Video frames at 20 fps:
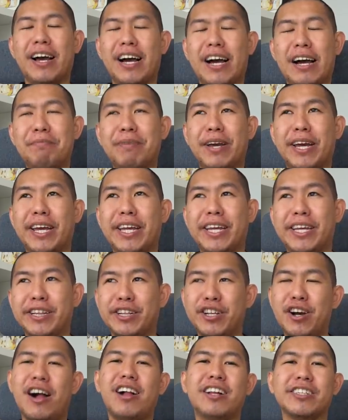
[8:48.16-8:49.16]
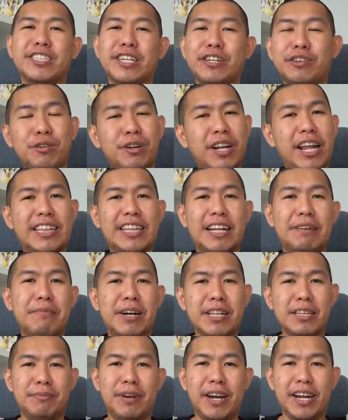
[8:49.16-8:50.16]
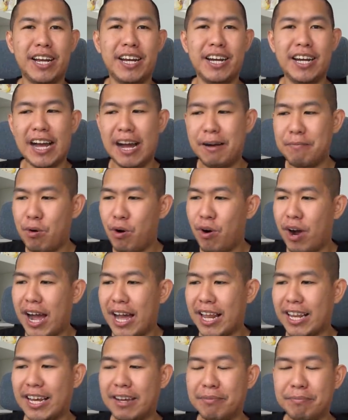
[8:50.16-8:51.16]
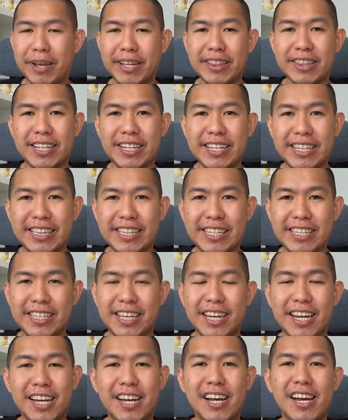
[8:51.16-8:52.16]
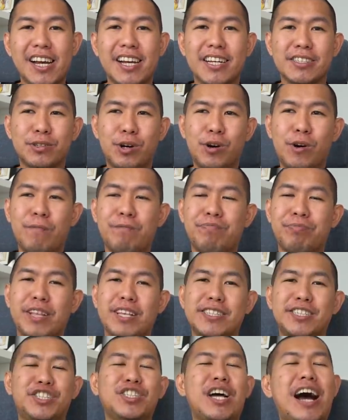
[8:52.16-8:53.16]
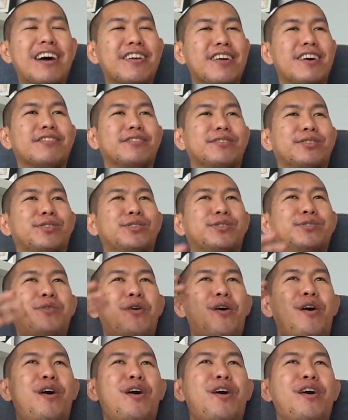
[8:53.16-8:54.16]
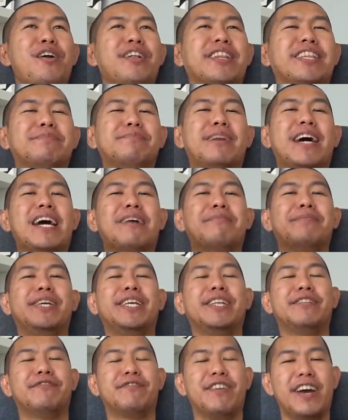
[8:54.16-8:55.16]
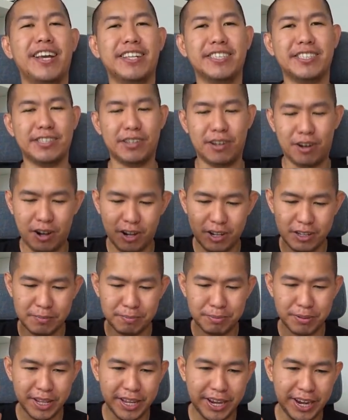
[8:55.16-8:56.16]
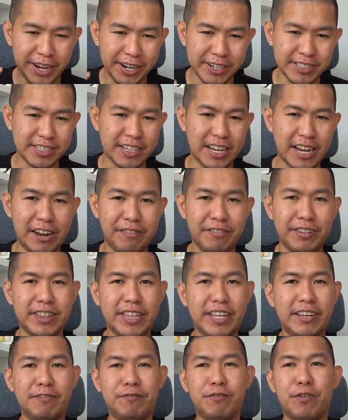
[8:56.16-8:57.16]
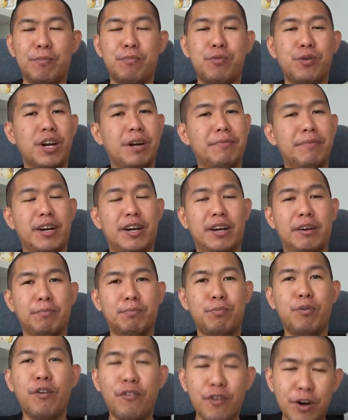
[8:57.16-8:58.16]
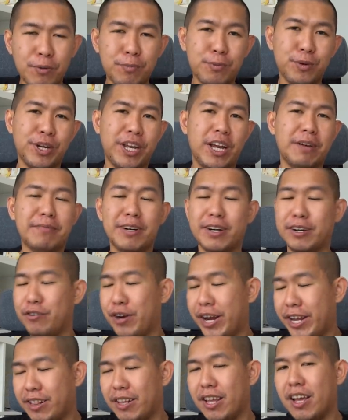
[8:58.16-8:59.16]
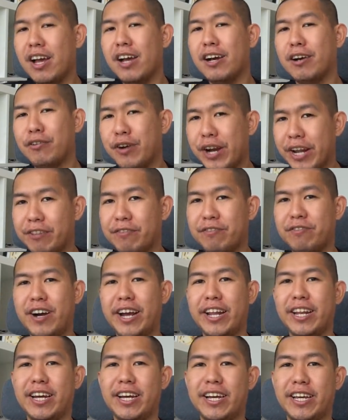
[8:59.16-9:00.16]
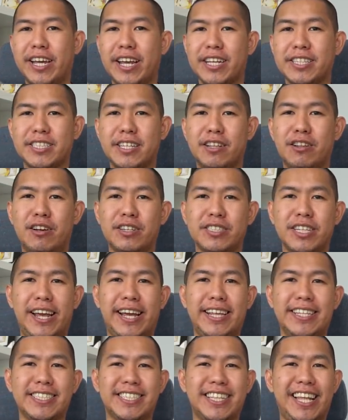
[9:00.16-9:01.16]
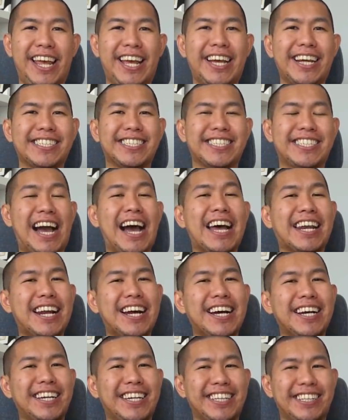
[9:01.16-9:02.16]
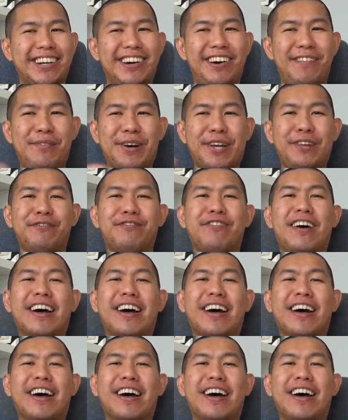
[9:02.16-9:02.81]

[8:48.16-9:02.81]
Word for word: apa ya, hit culture tuh kelihatan banget mereka nggak mau kalah mentalitinya so shout out to all the Miami Heat fans all the players everything for put up a, for putting up a great great fight against the Los Angeles Lakers sekarang kita ngomongin